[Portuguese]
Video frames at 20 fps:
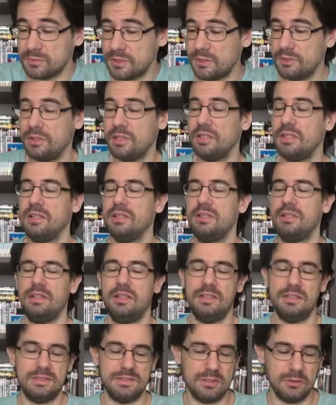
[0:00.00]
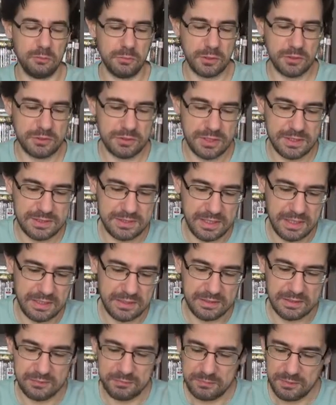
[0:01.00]
Eu ia ler edição número
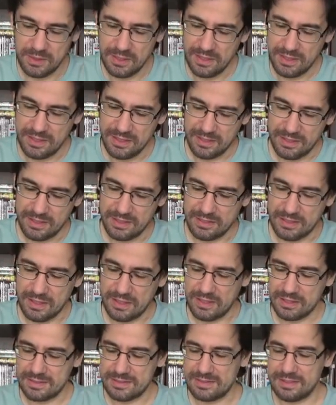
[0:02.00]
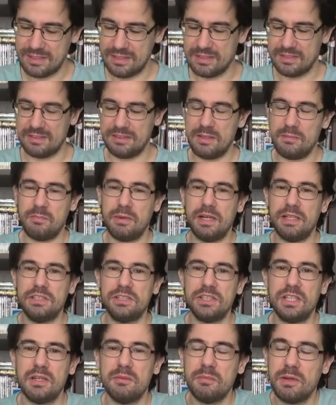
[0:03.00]
60, que tem essa
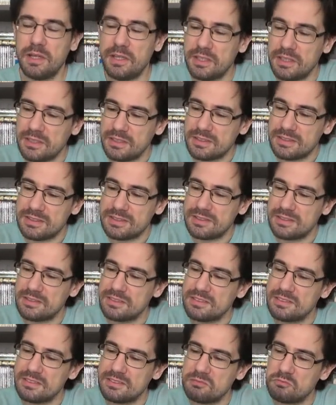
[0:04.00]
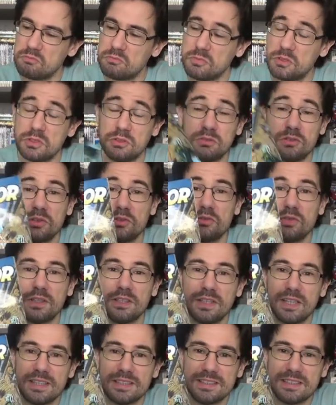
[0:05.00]
temática mais de
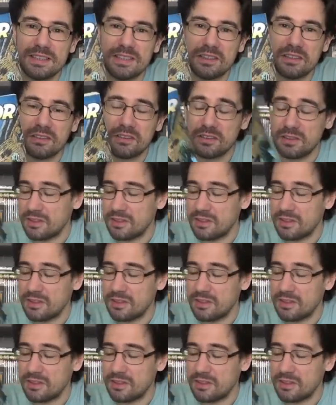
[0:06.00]
fantasia.